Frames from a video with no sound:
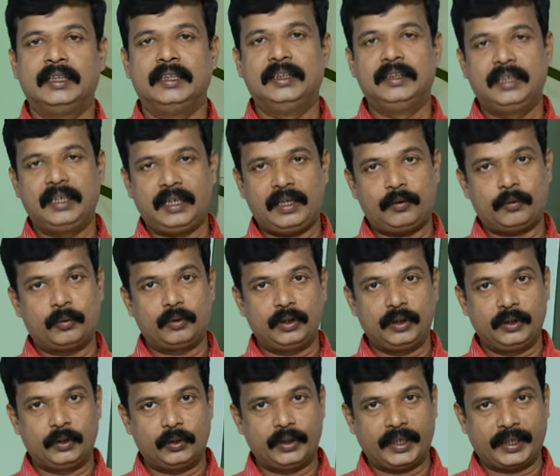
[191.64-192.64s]
இதில்
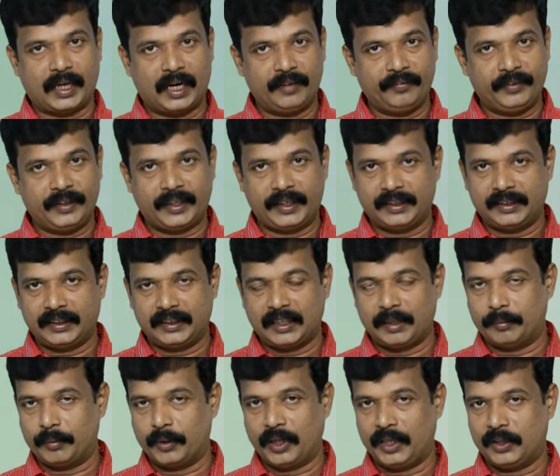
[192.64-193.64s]
உங்களுக்கு இதோடைய கான்ஃபிகரேஷன்
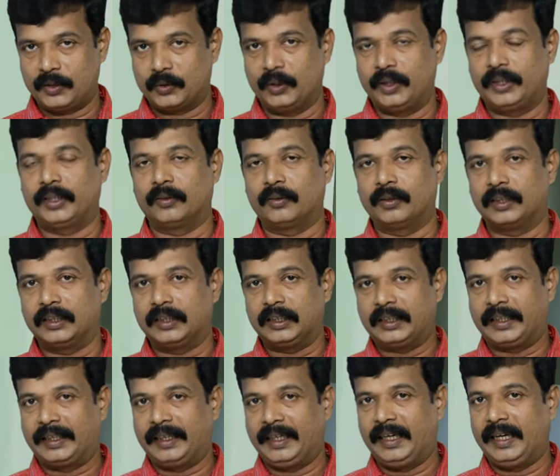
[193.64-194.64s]
நான் முதல்ல சொல்லிவிட்டு உங்களுக்கு
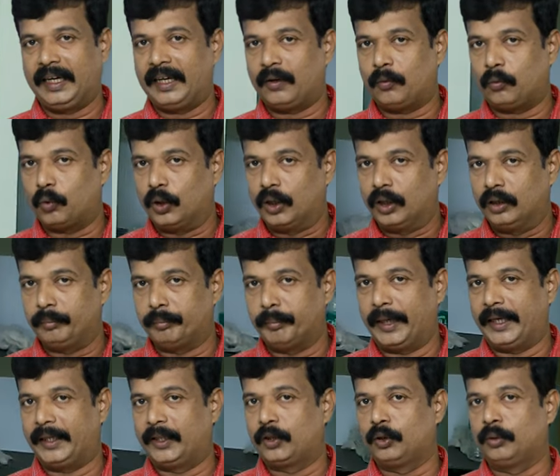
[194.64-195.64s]
கீழே ஒன்
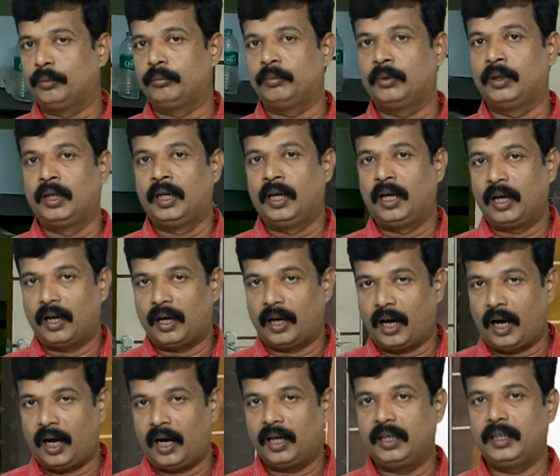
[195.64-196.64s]
பெட்ரூம்
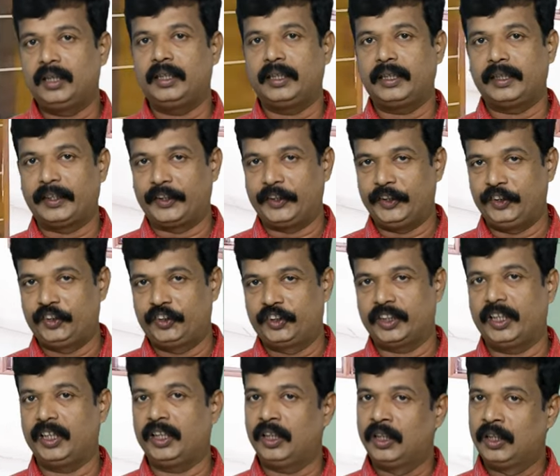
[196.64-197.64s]
ஹாலு
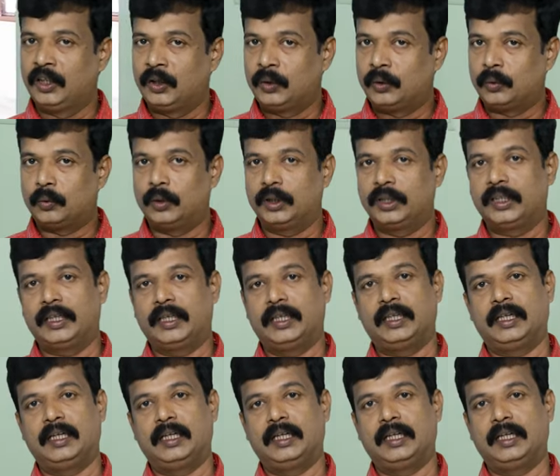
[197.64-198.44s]
கிச்சன் ஒன்